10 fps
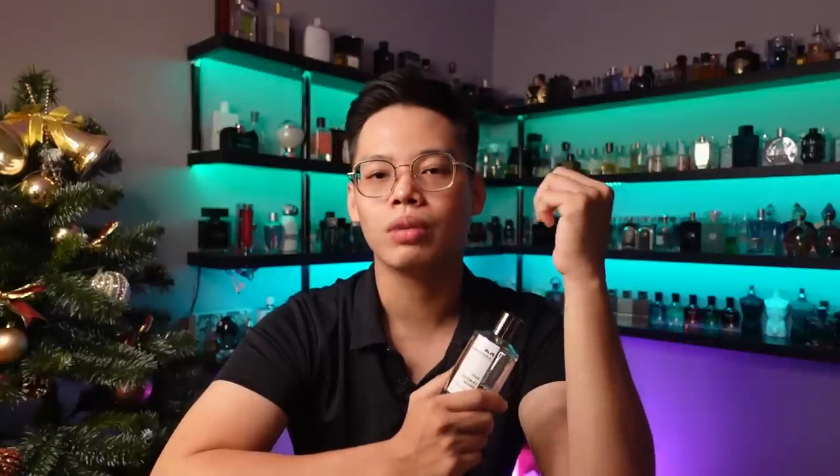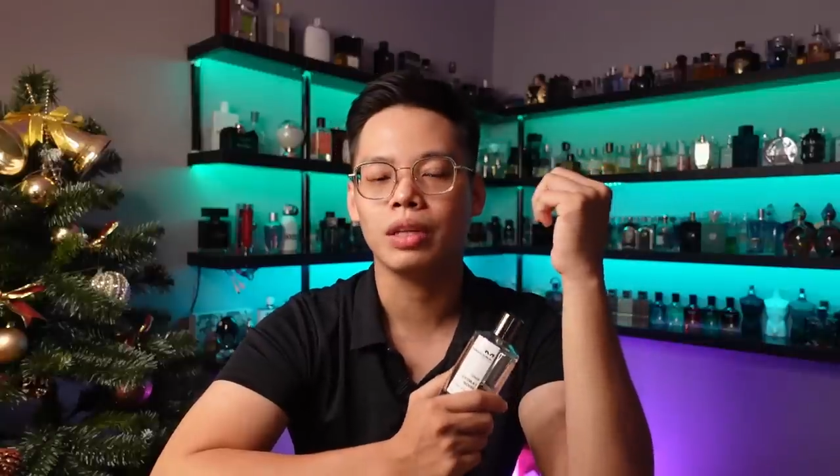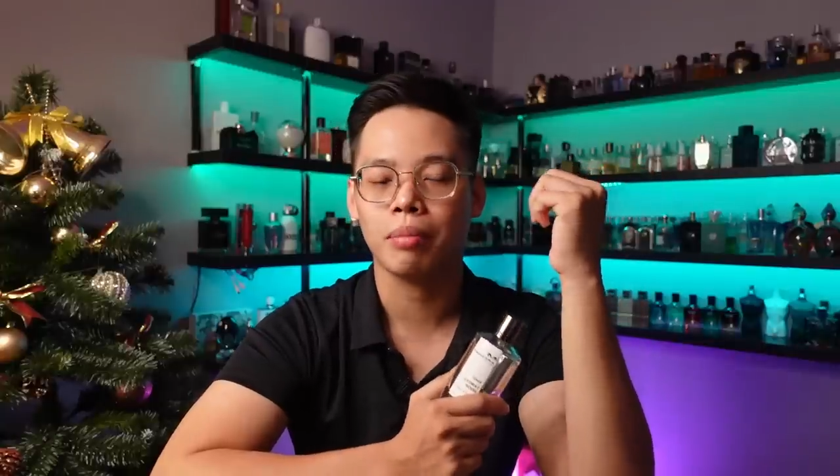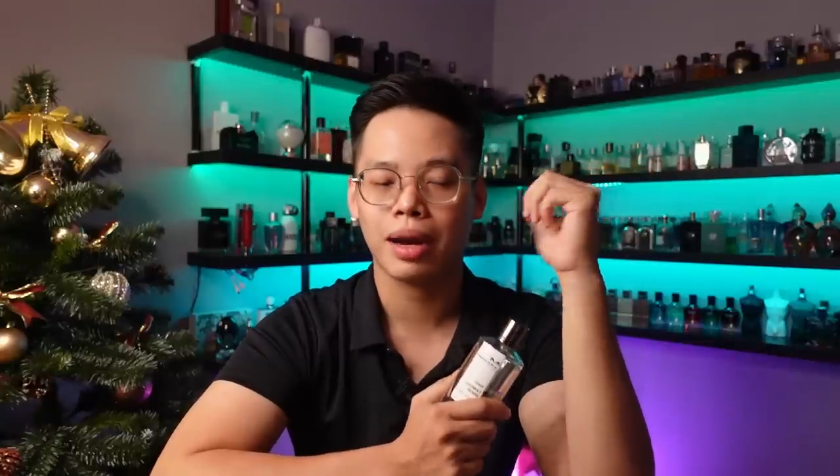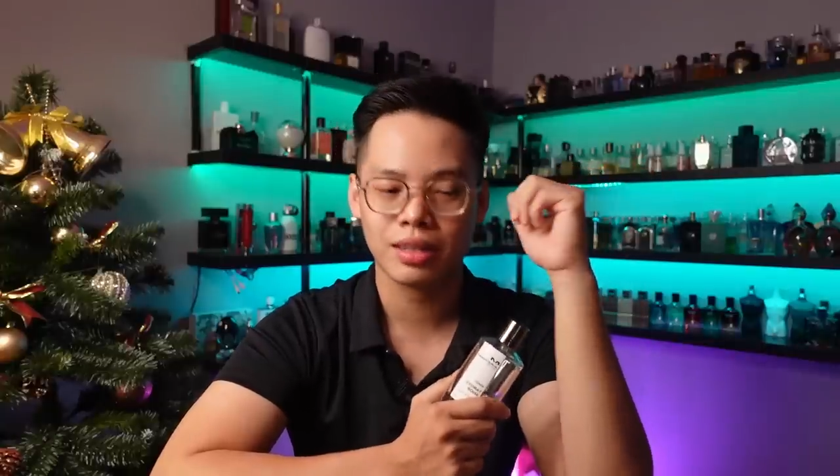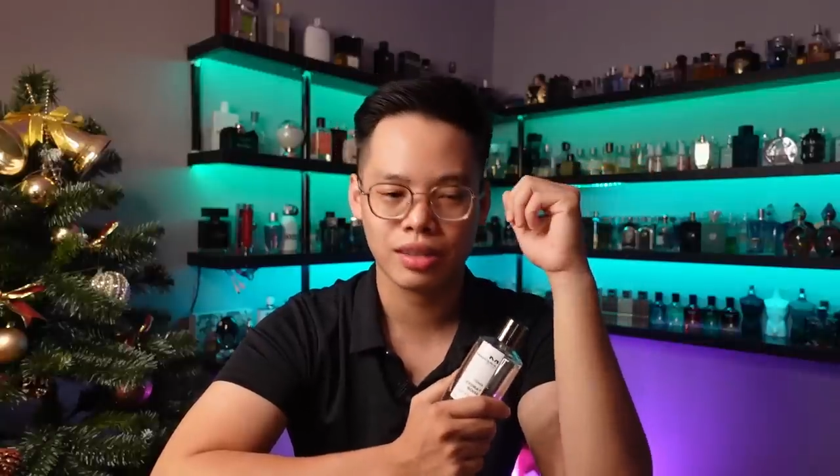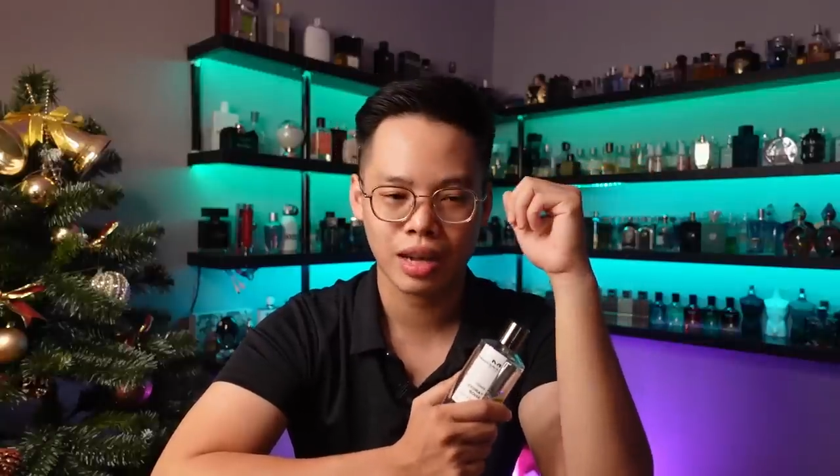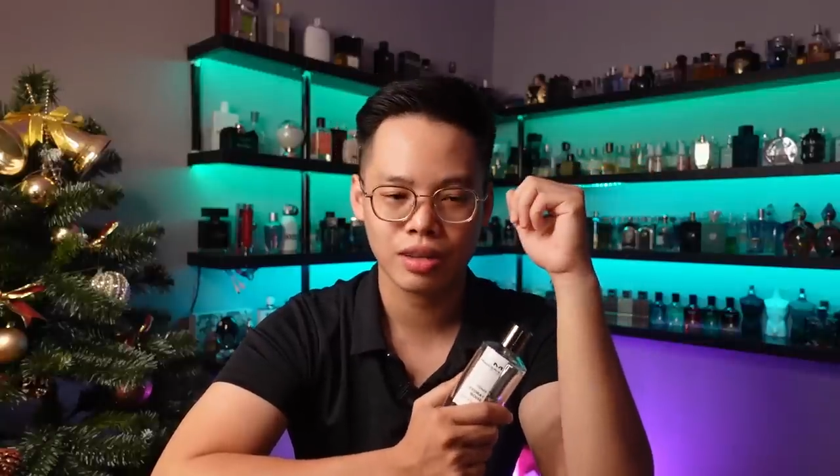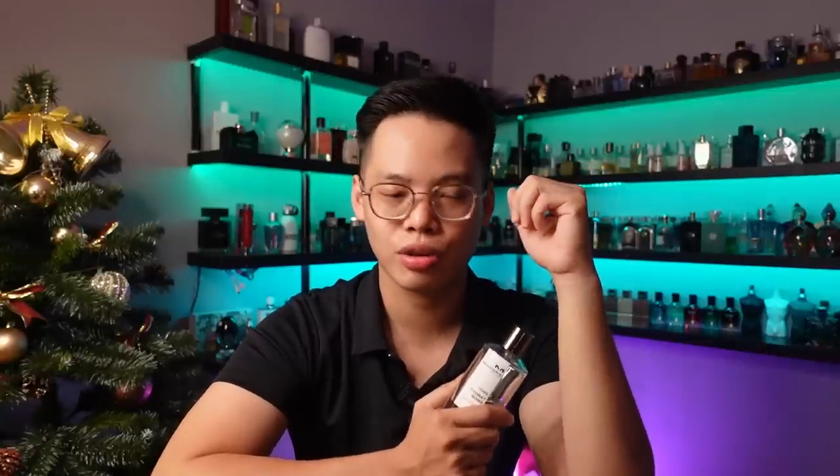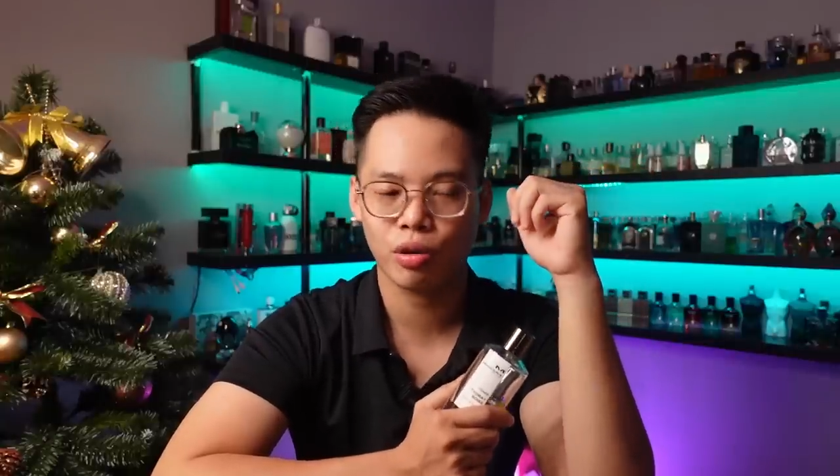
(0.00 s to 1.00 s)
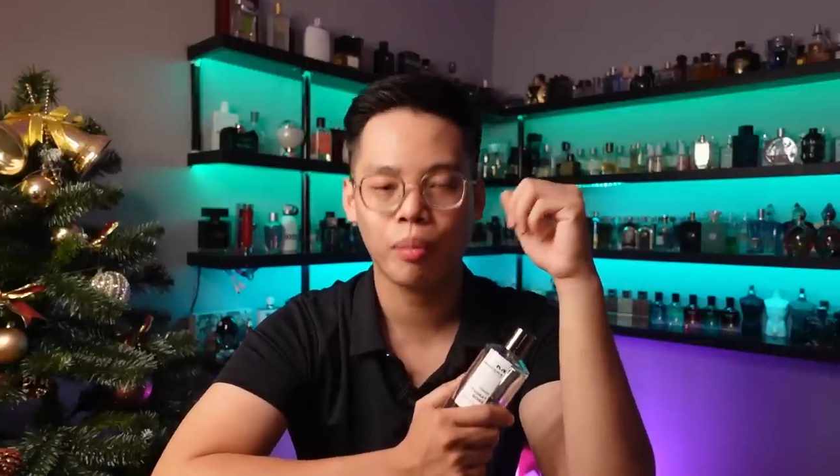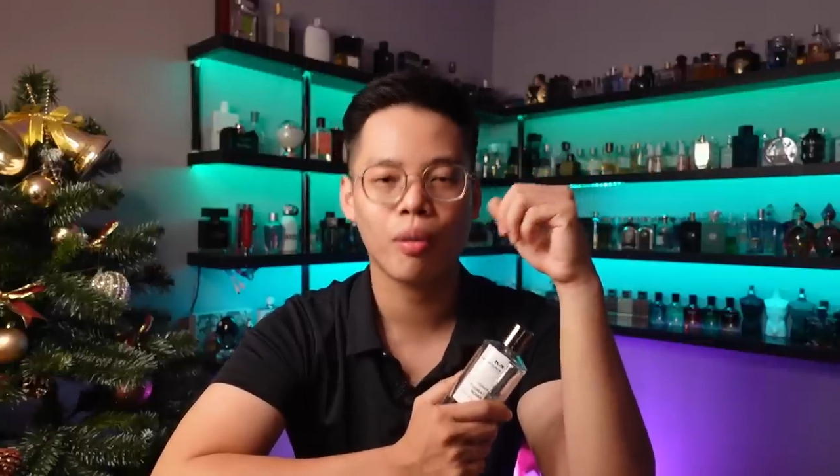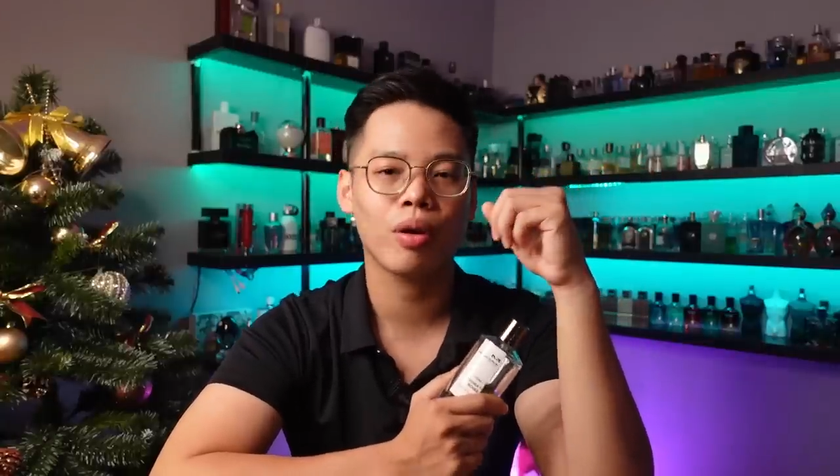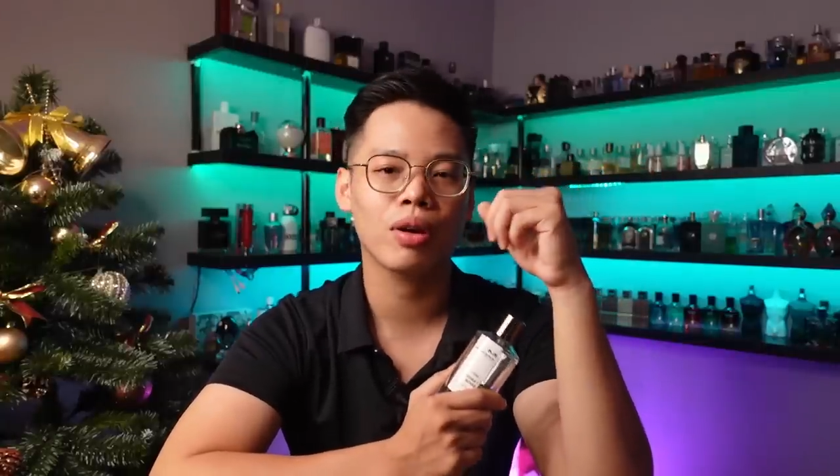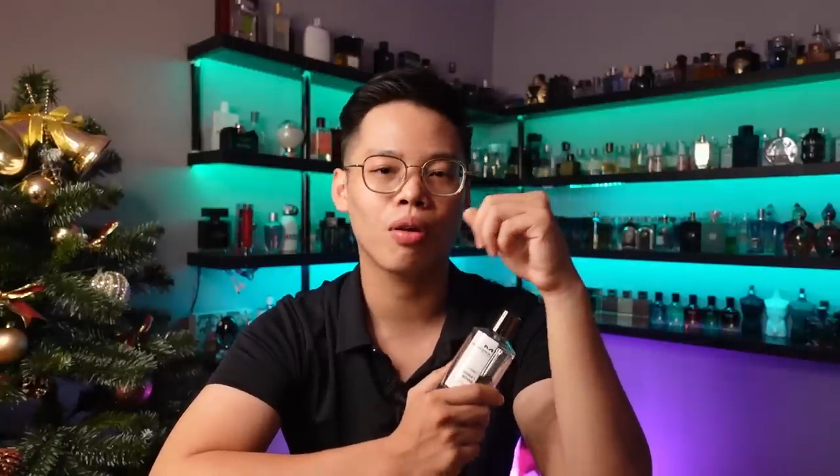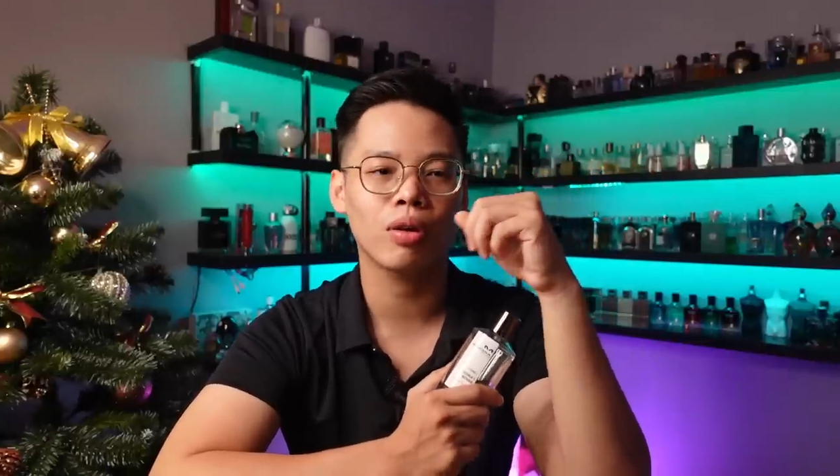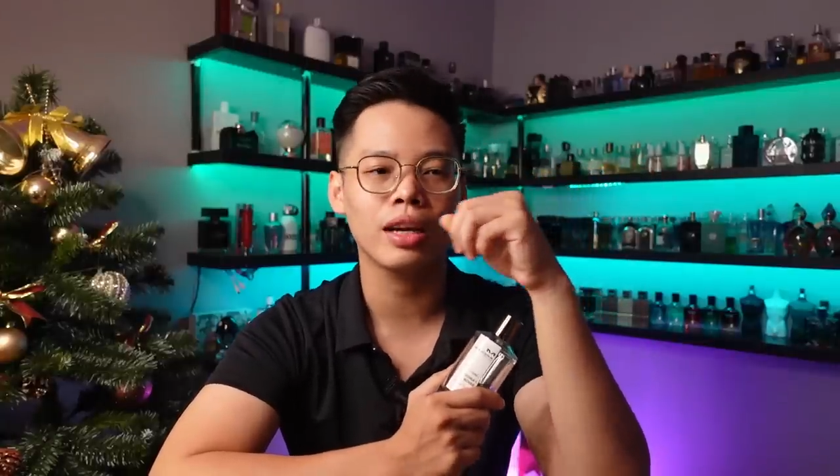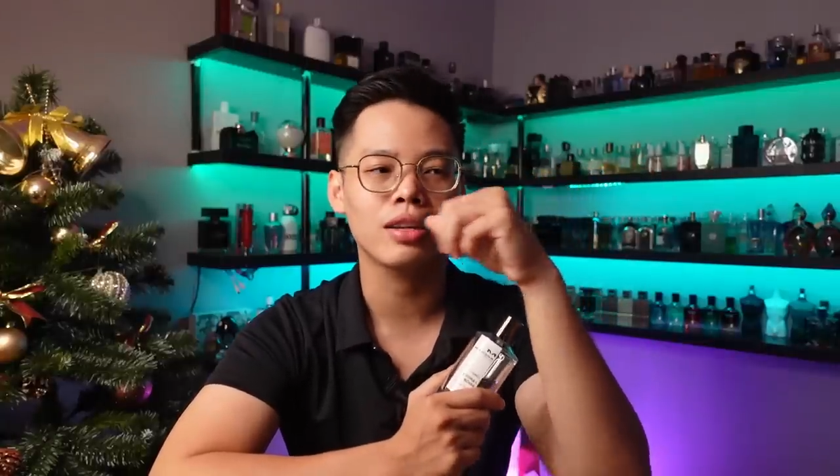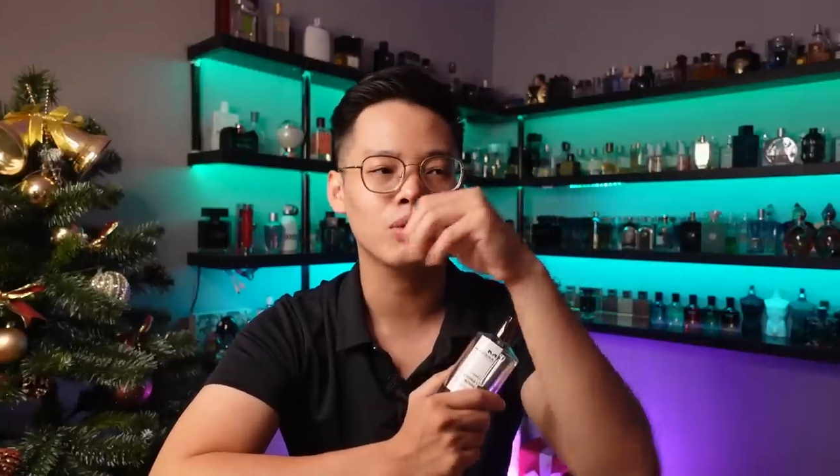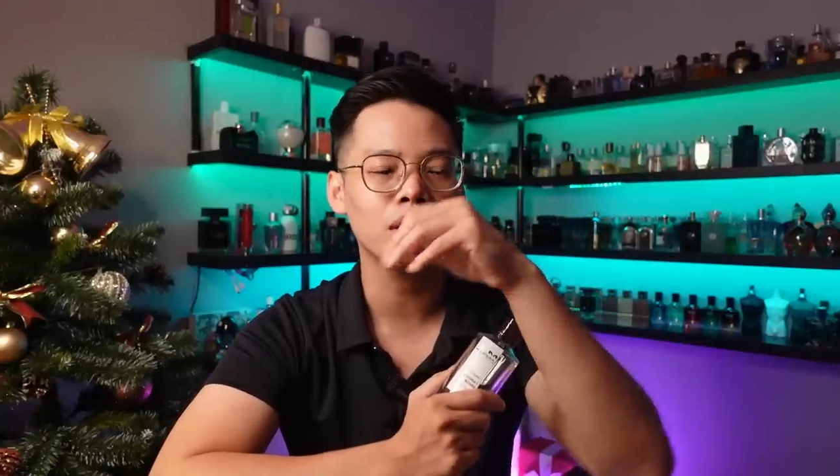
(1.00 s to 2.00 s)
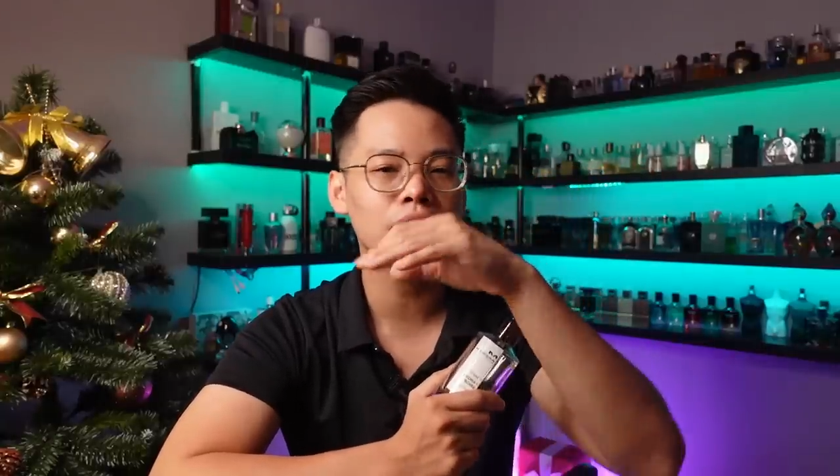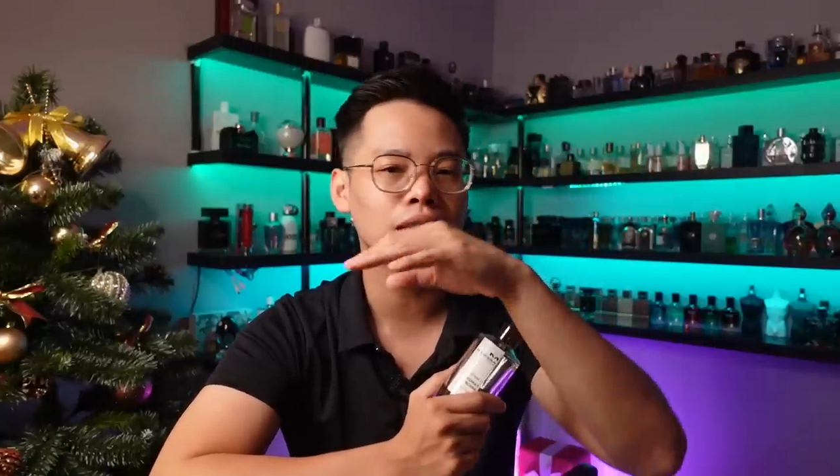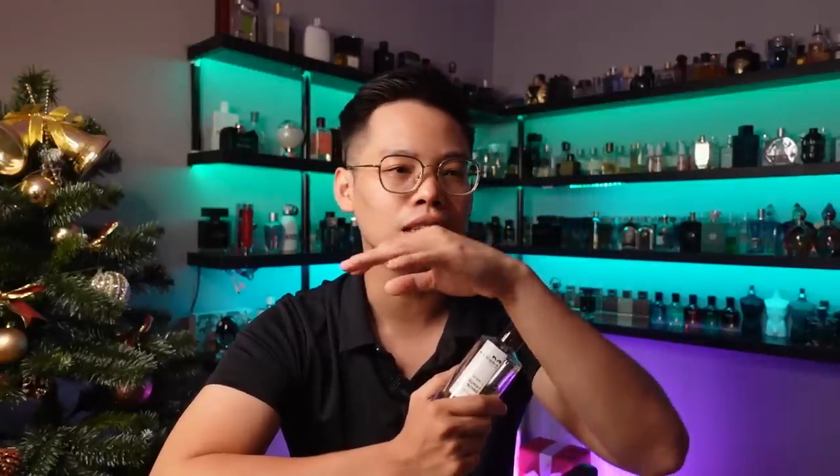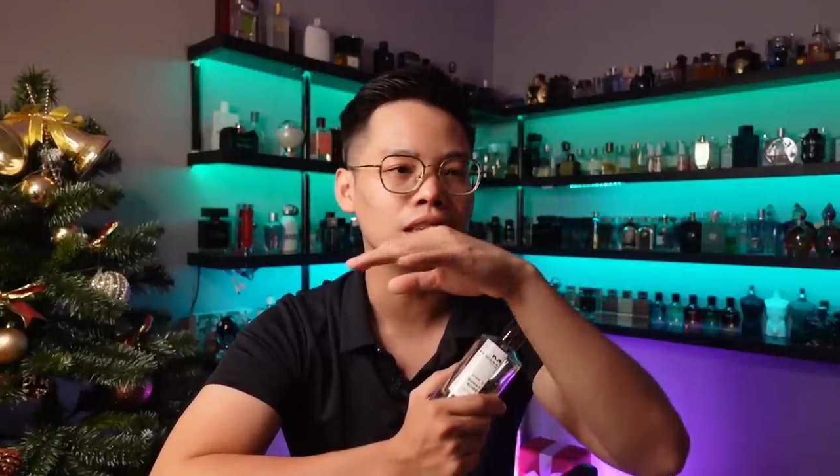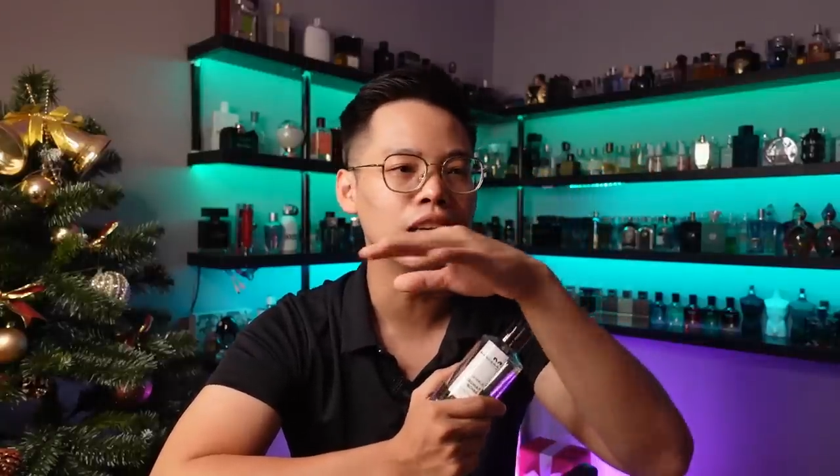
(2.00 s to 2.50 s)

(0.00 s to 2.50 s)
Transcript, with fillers: thì Manchea Street Boy có thể xuất hiện